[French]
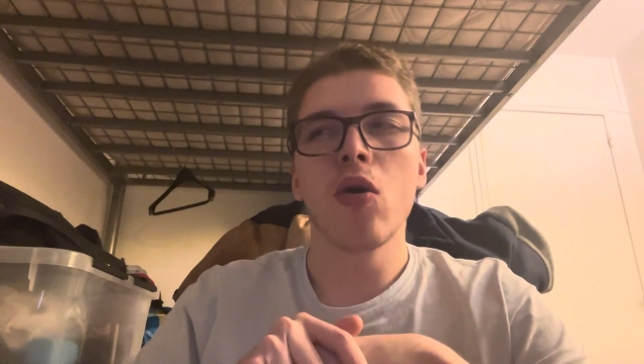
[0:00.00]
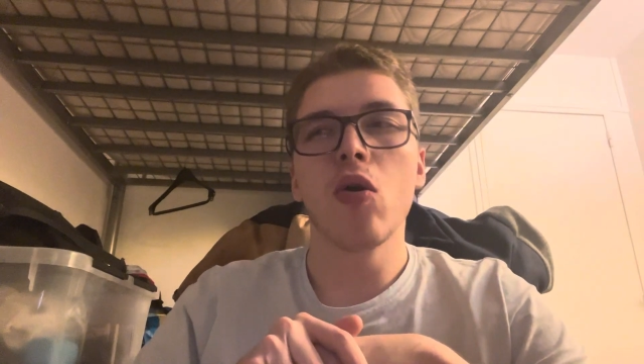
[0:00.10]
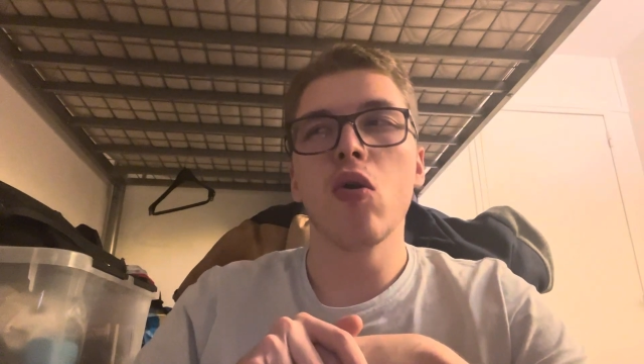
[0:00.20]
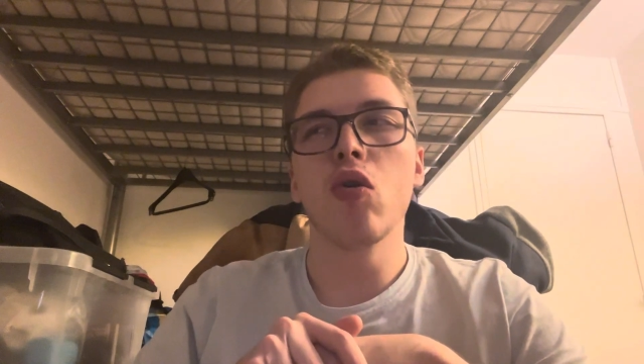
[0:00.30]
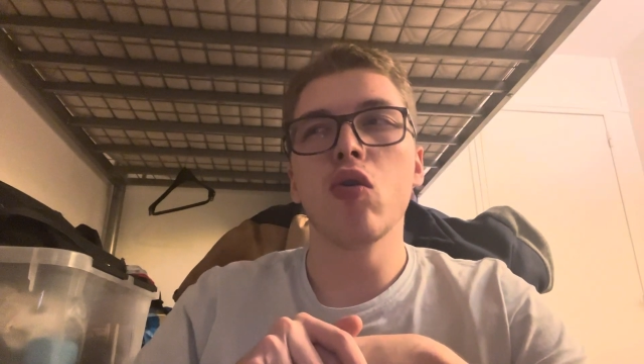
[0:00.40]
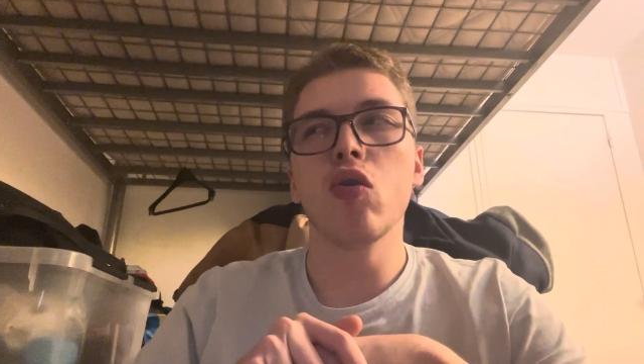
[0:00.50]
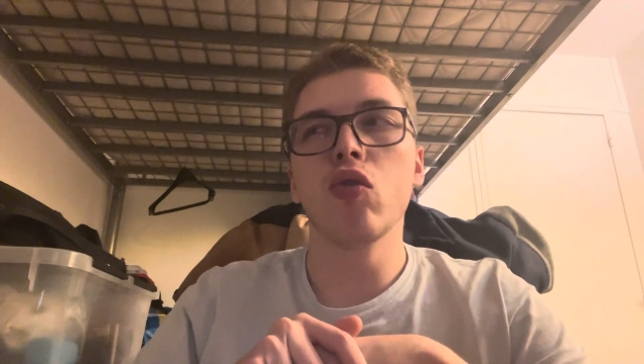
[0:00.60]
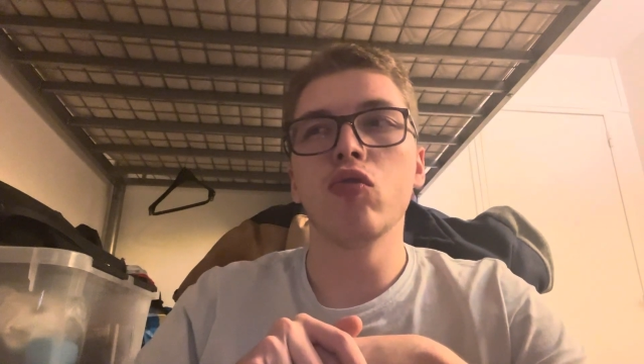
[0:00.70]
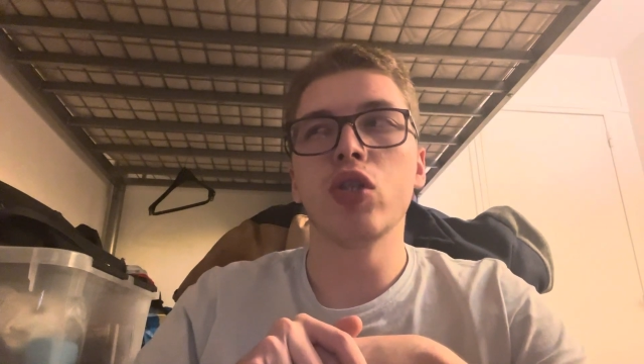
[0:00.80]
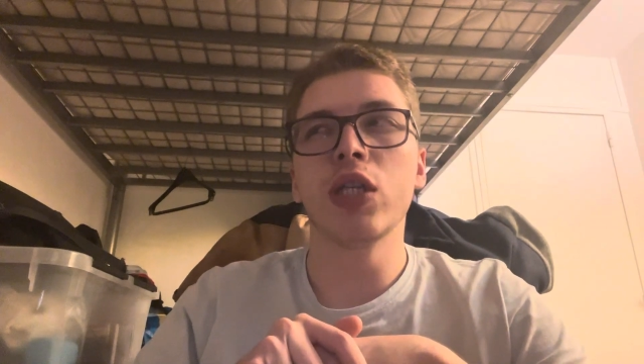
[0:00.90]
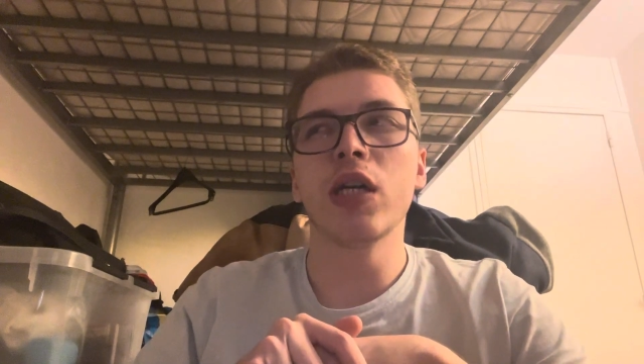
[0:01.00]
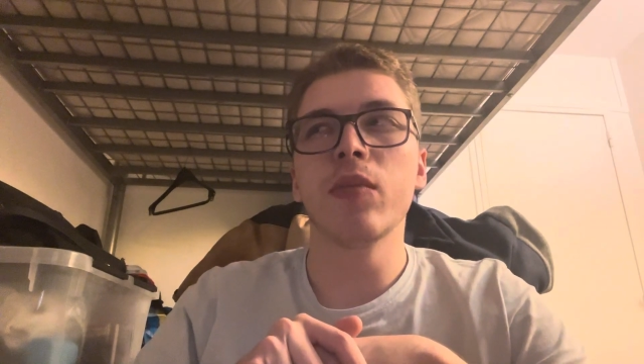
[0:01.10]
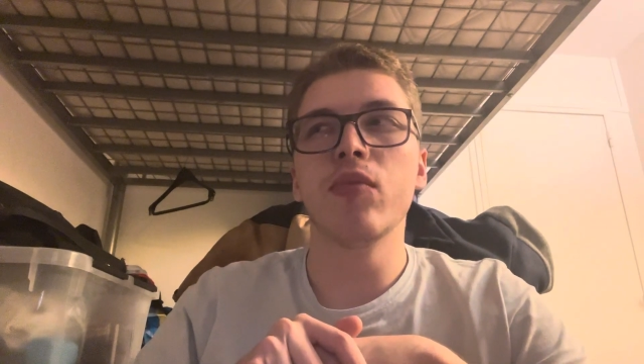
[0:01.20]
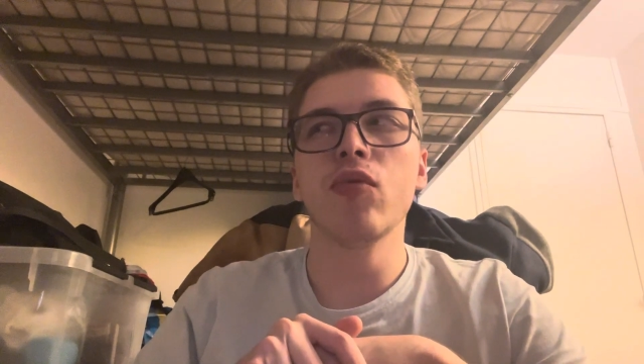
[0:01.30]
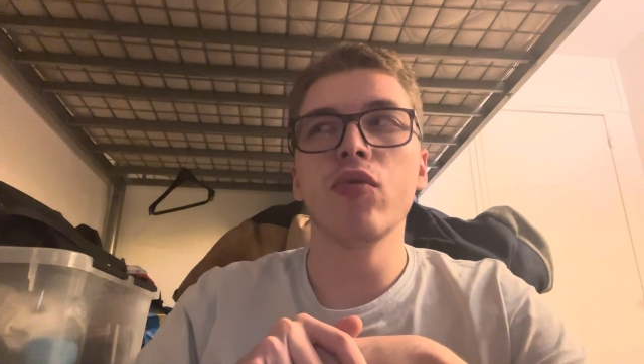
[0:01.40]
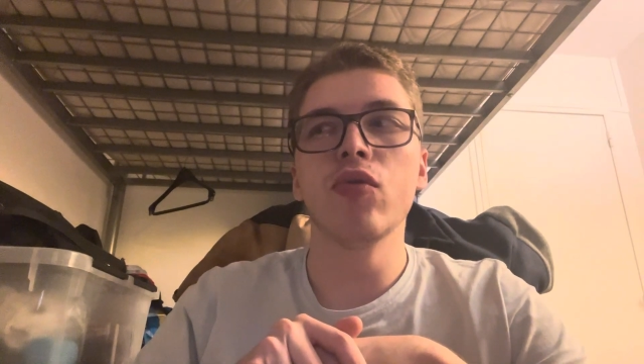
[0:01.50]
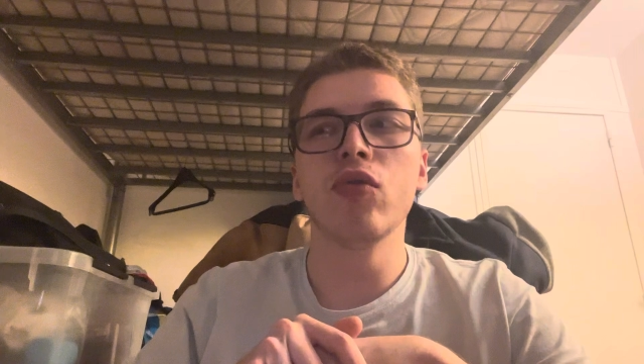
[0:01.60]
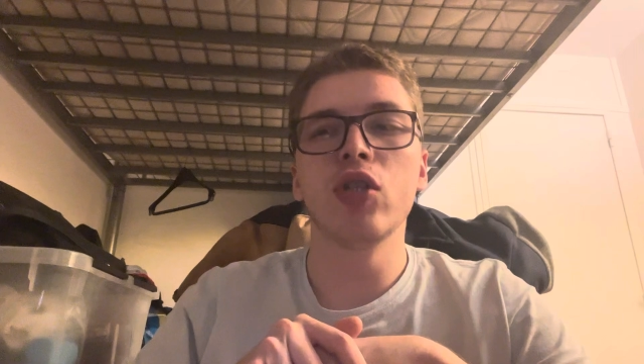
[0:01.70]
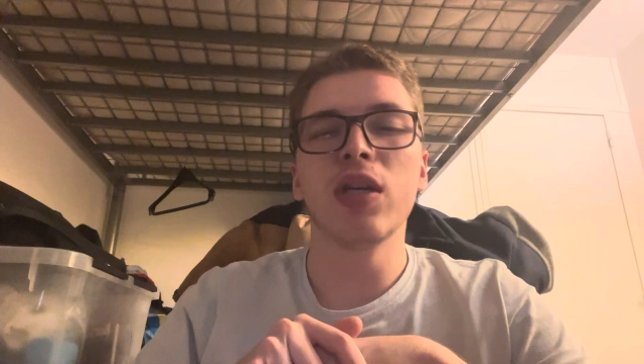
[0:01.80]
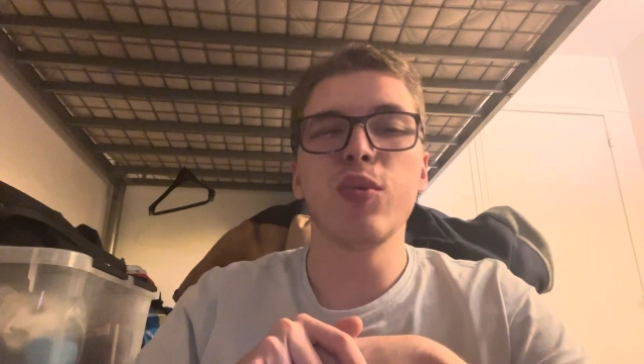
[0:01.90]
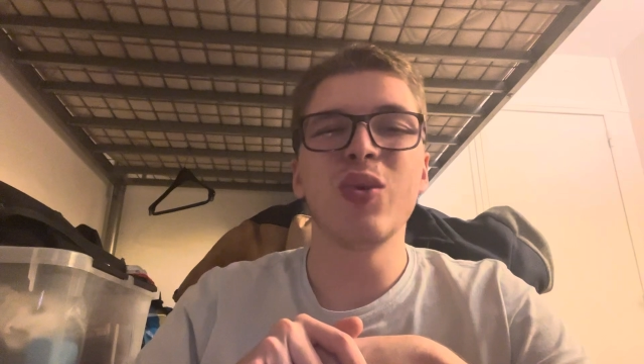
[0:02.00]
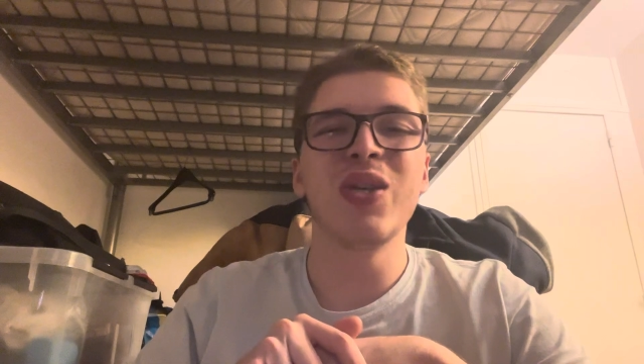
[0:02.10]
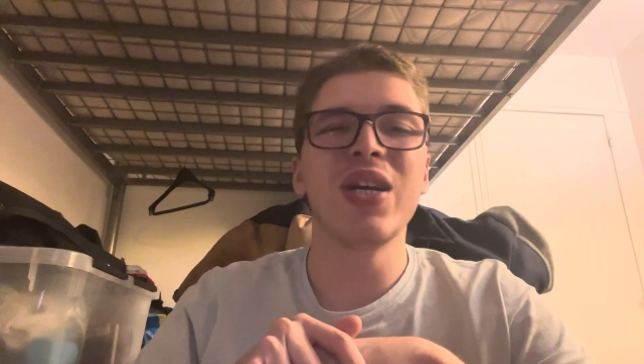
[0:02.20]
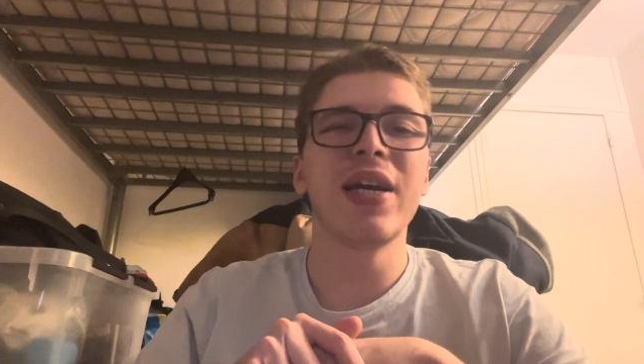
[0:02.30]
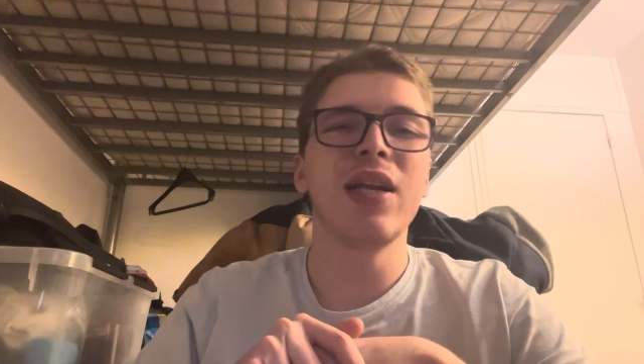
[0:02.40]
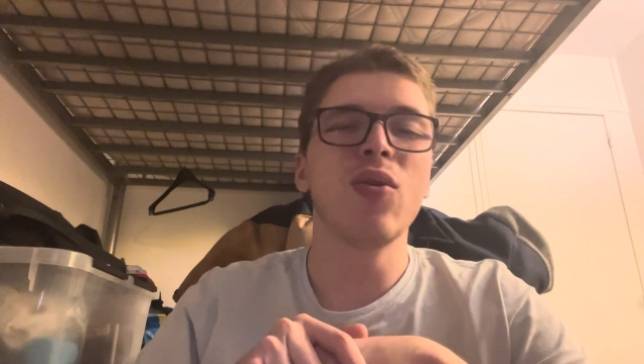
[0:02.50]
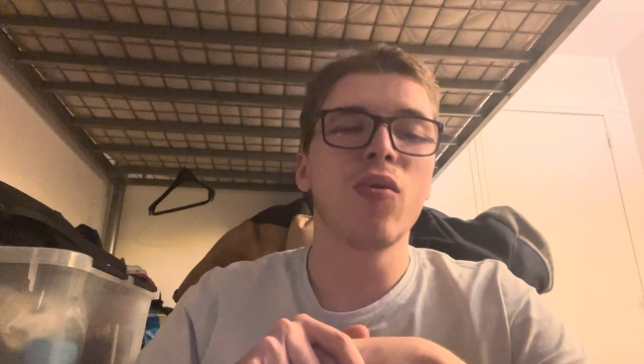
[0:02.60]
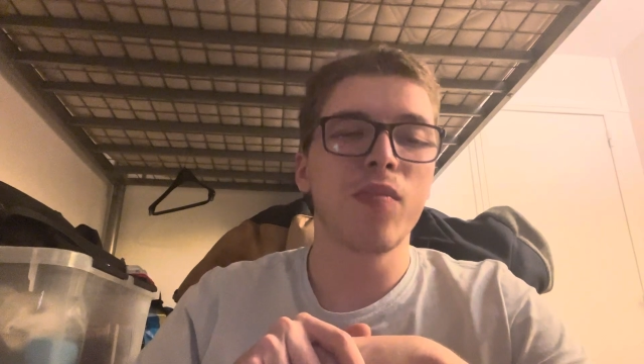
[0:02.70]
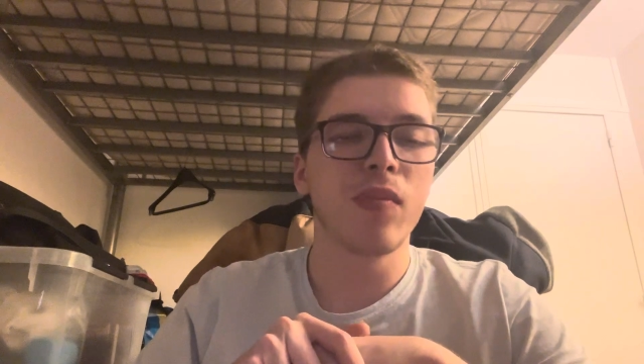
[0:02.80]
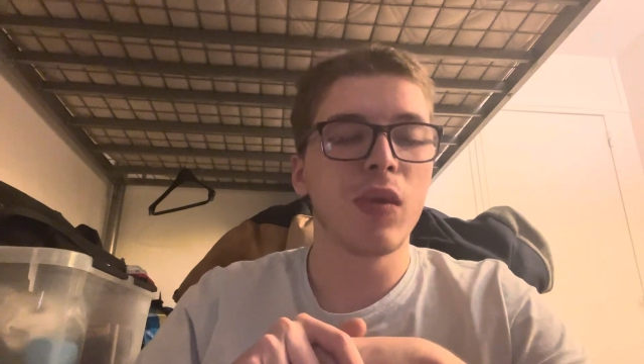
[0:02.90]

euh, j'ai un, peu, un peu serré les dents,